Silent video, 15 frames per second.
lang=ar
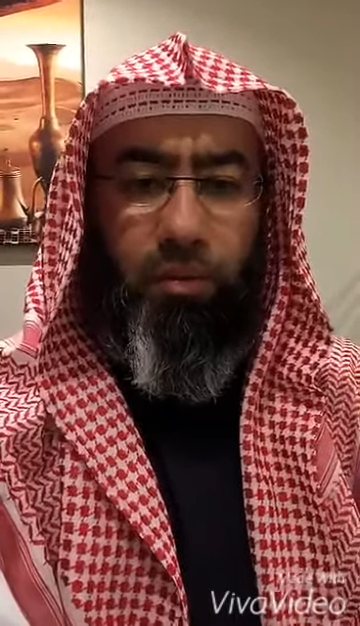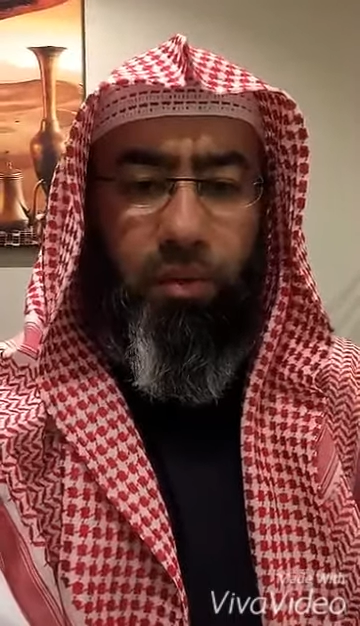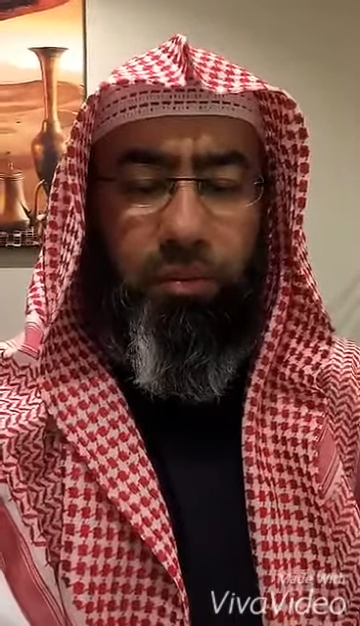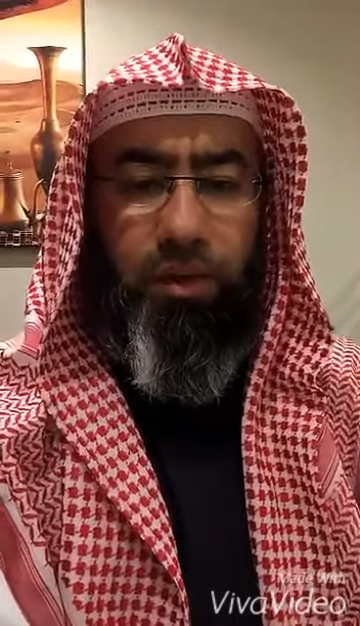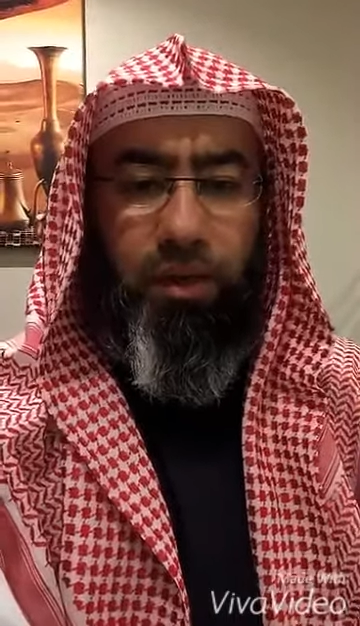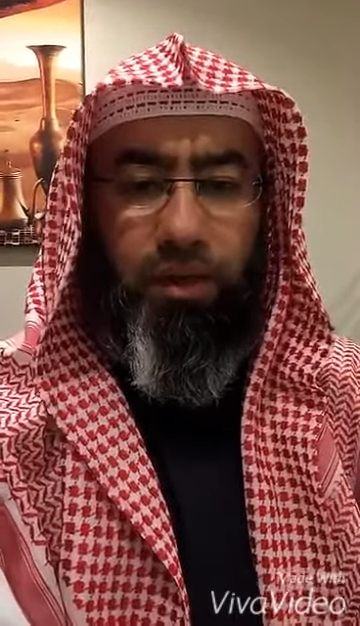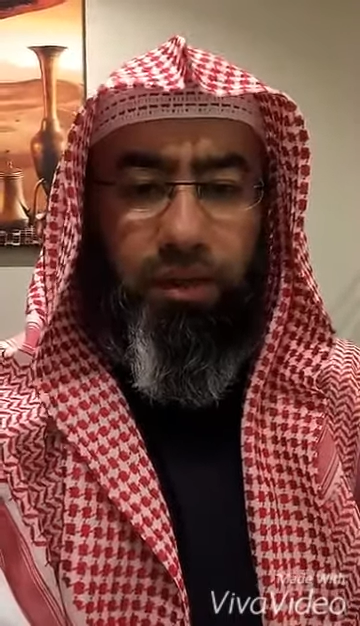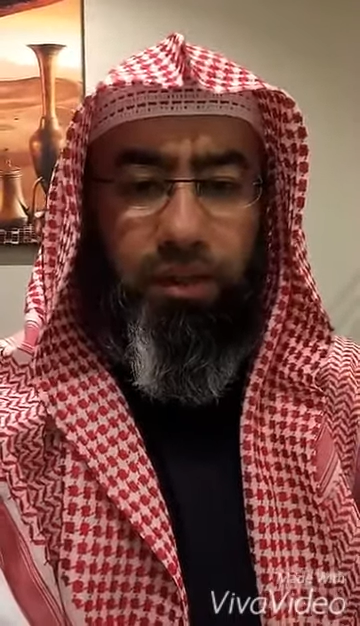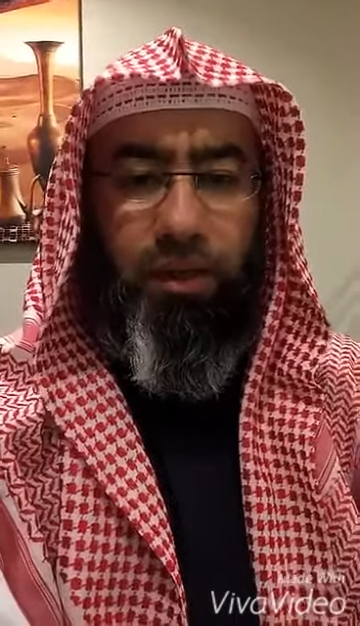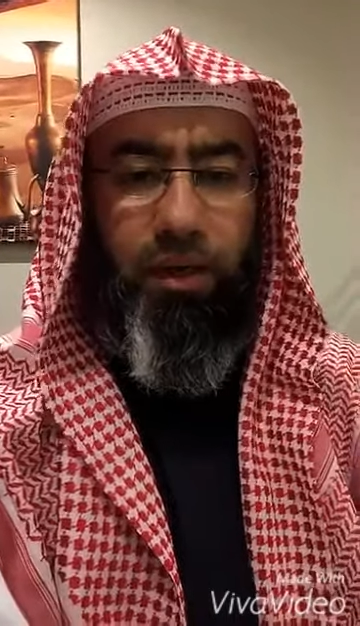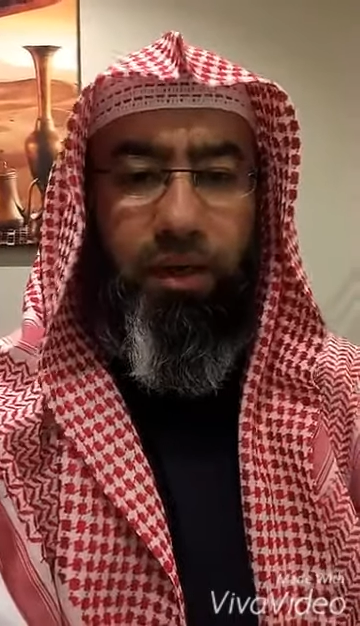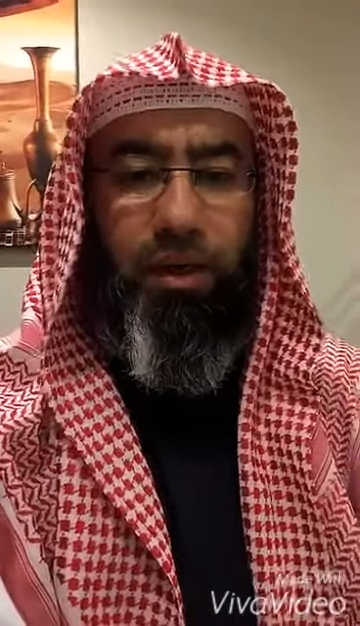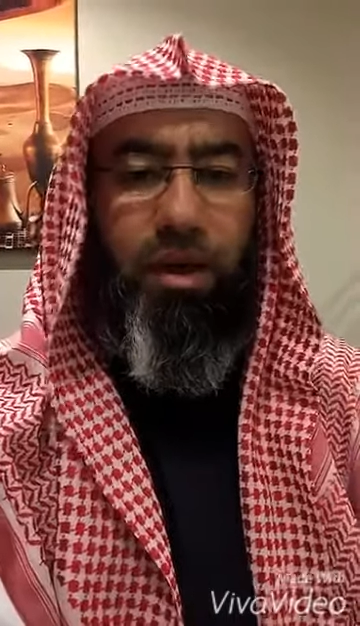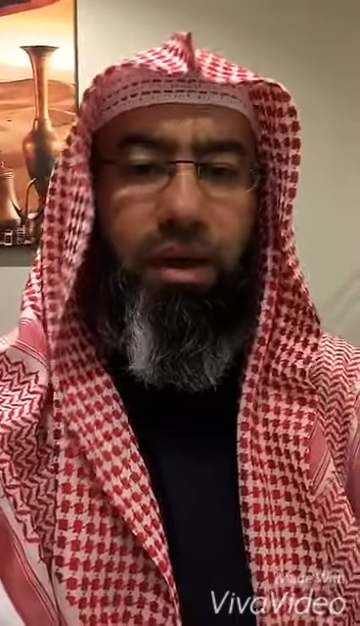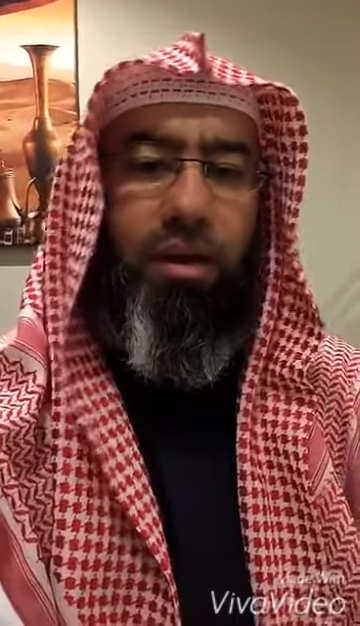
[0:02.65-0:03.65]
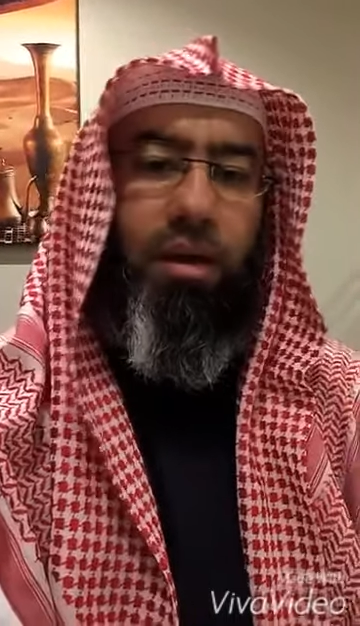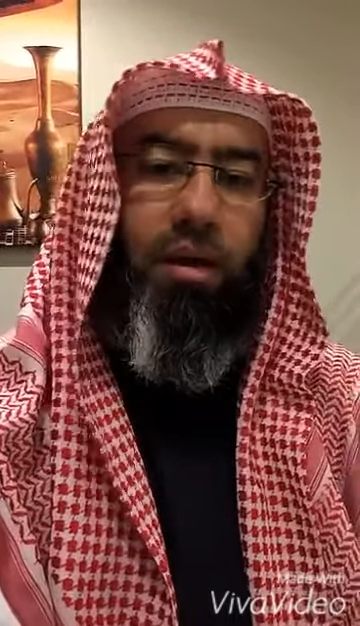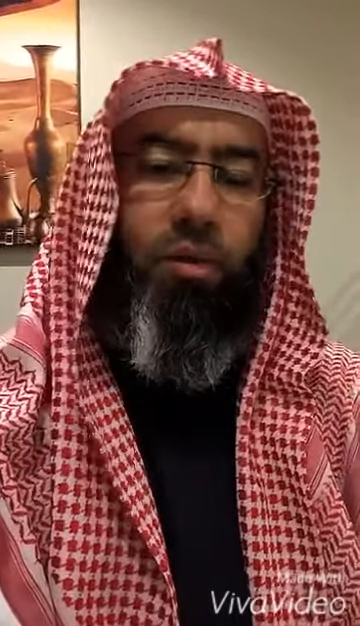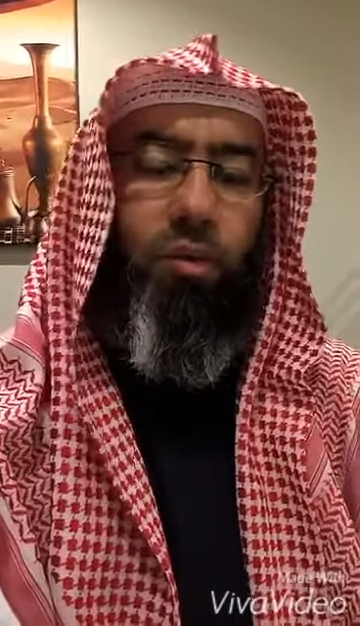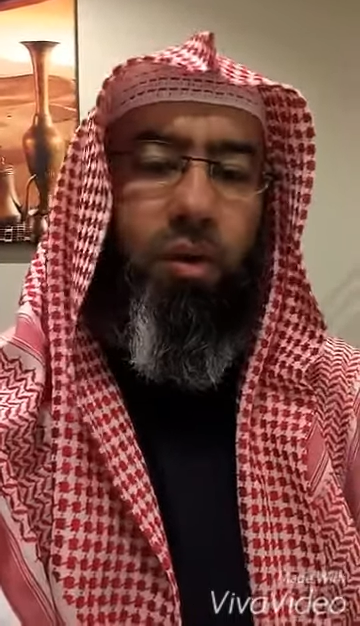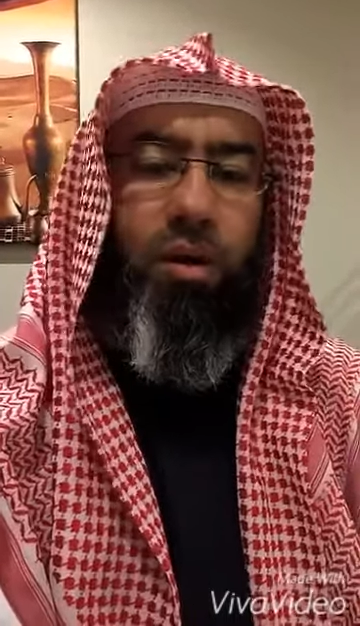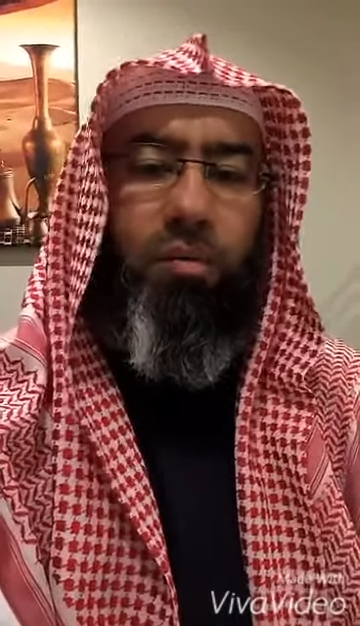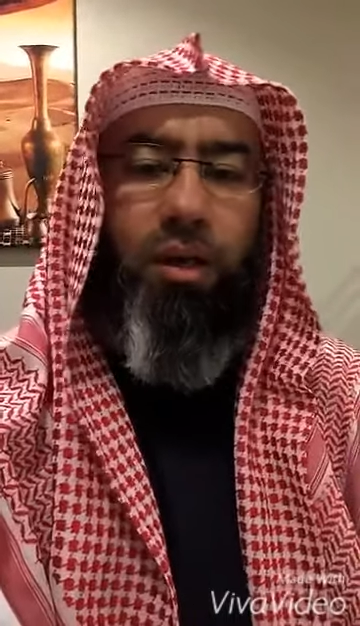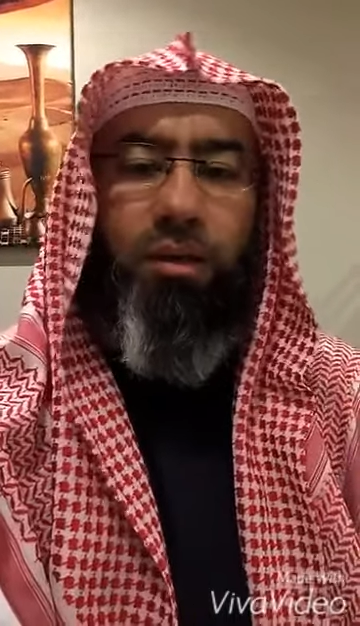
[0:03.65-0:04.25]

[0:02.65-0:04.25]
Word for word: وبه نستعين هذا أول